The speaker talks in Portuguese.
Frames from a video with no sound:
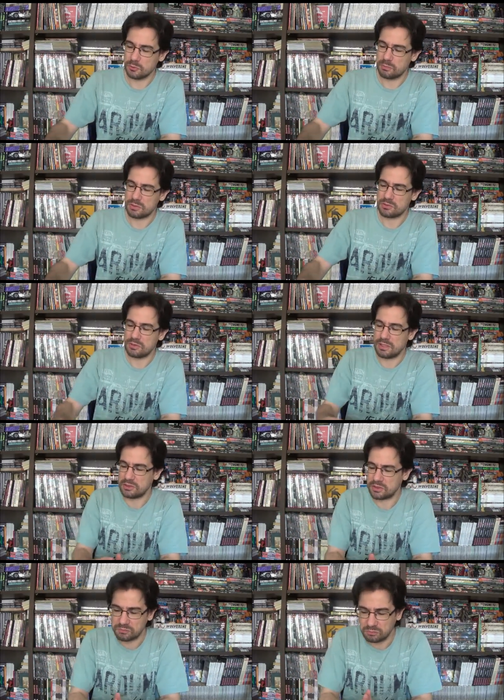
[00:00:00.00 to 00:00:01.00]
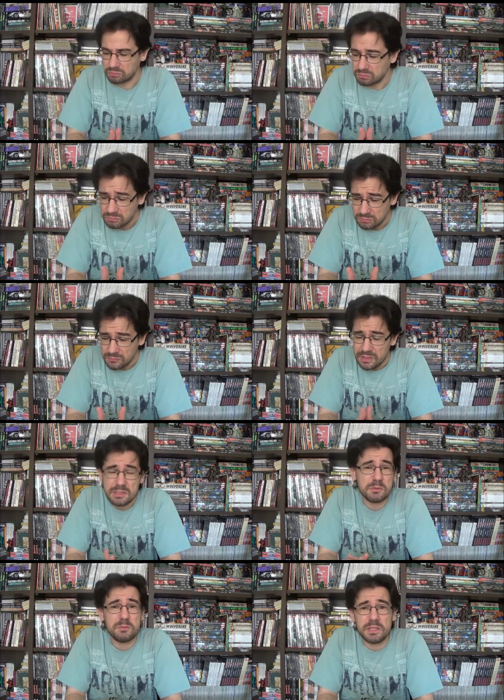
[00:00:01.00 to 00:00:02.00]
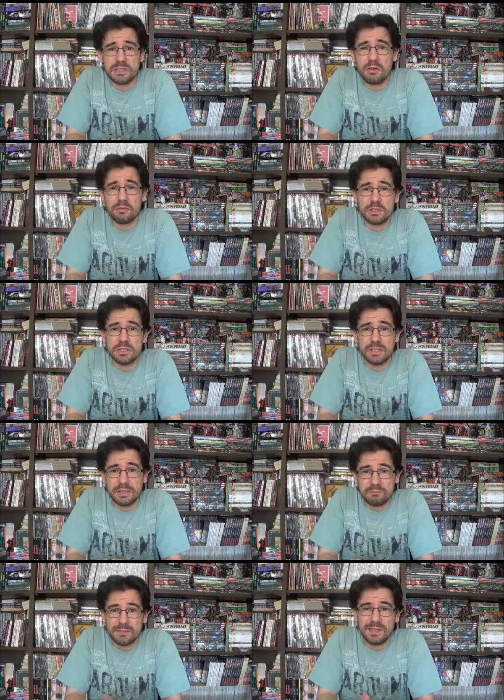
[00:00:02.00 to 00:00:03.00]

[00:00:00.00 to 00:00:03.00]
do personagem. Simplesmente estava a fim de ler.